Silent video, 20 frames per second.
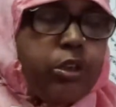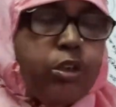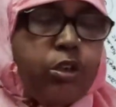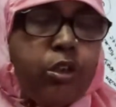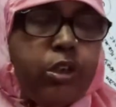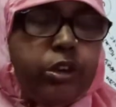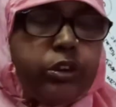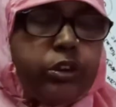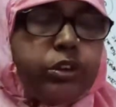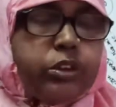
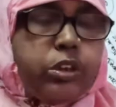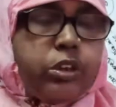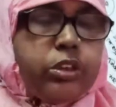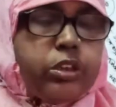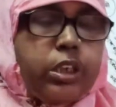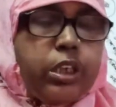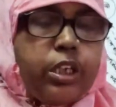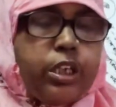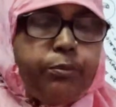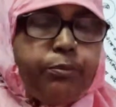
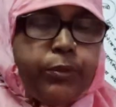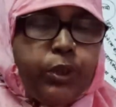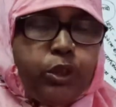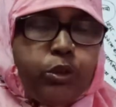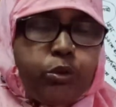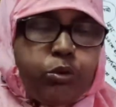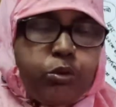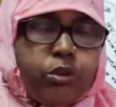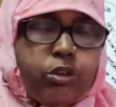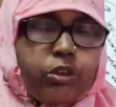হজরতের
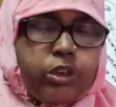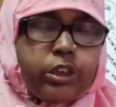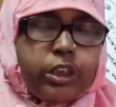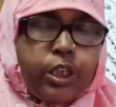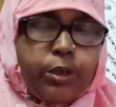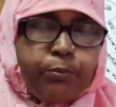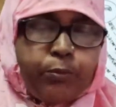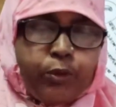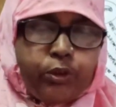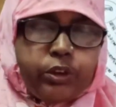মৃত্যুর কথা
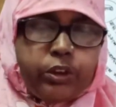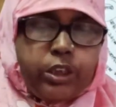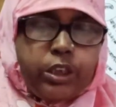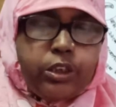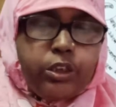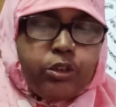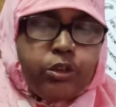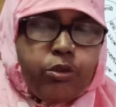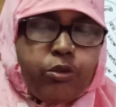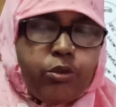
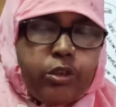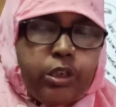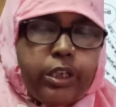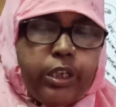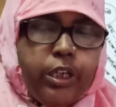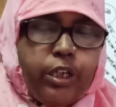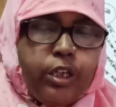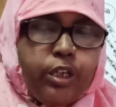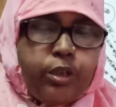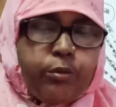প্রচারিত হলে
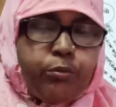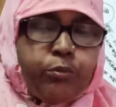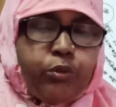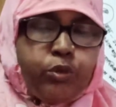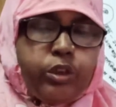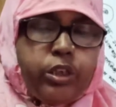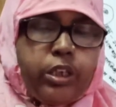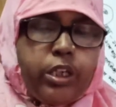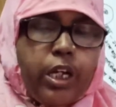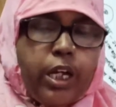
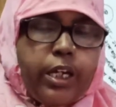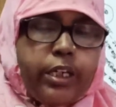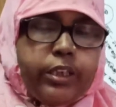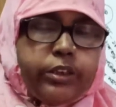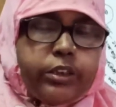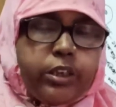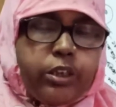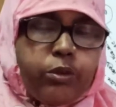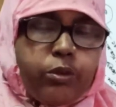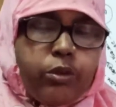মদিনায়
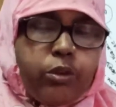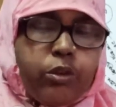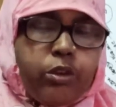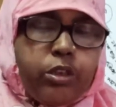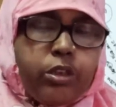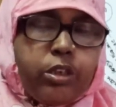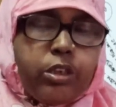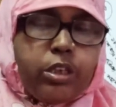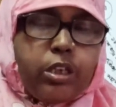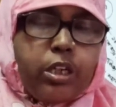যেন
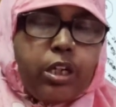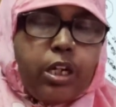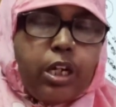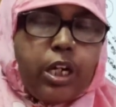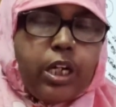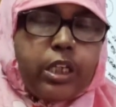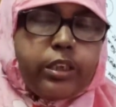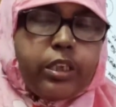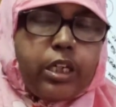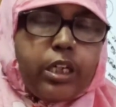
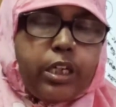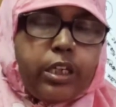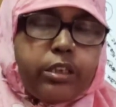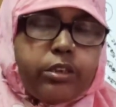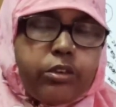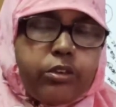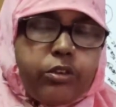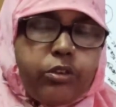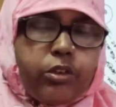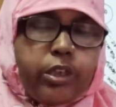আধার
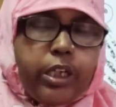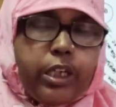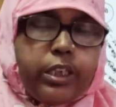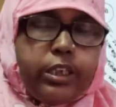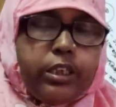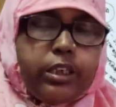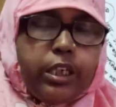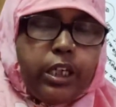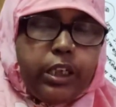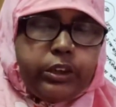
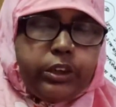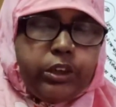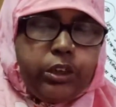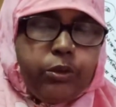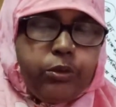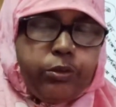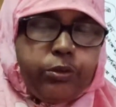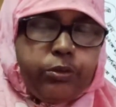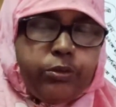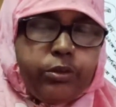গণাইয়া
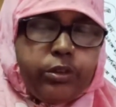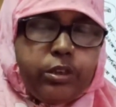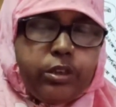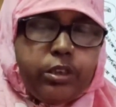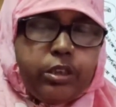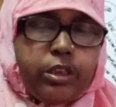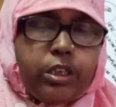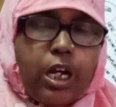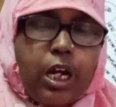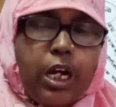আসিল
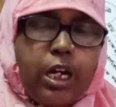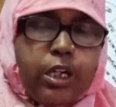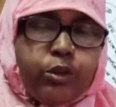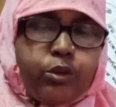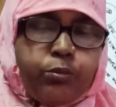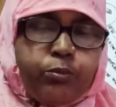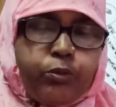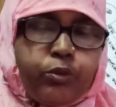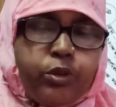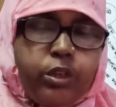কাহারও
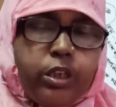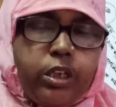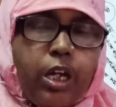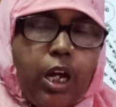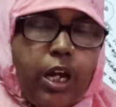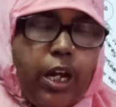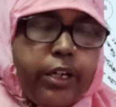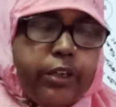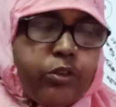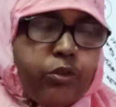মুখে
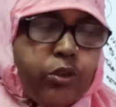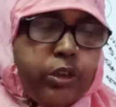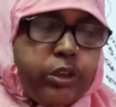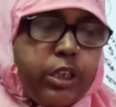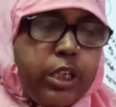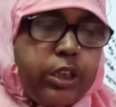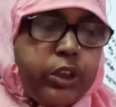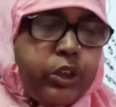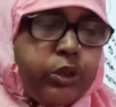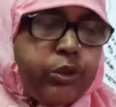আর
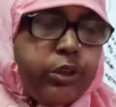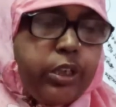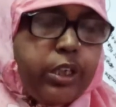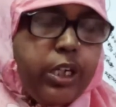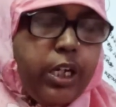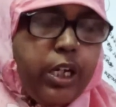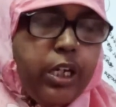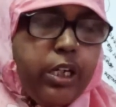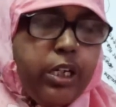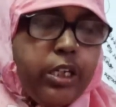কথা সরে
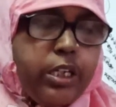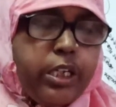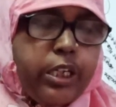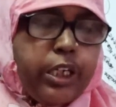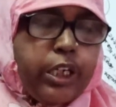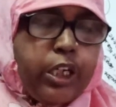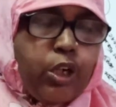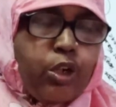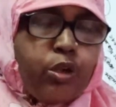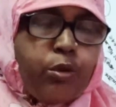না
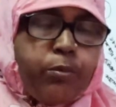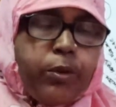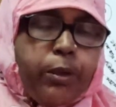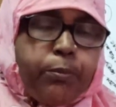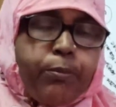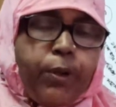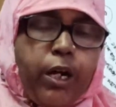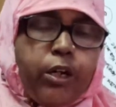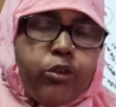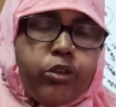কেহ বা
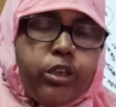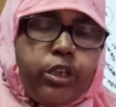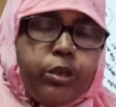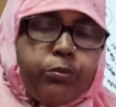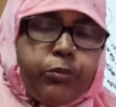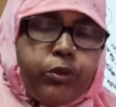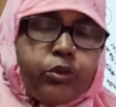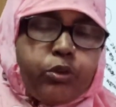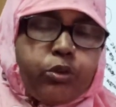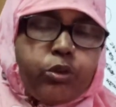পাগলের
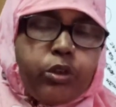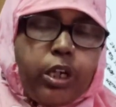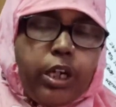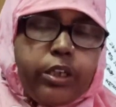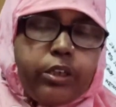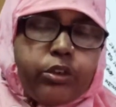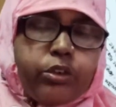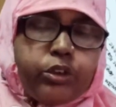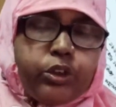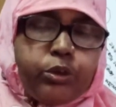মতো
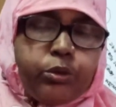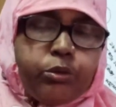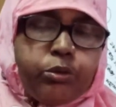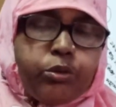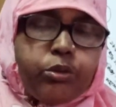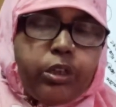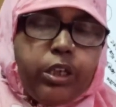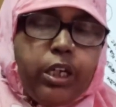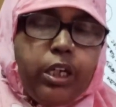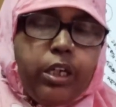কাণ্ড শুরু
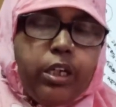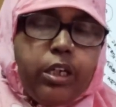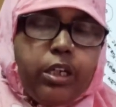করে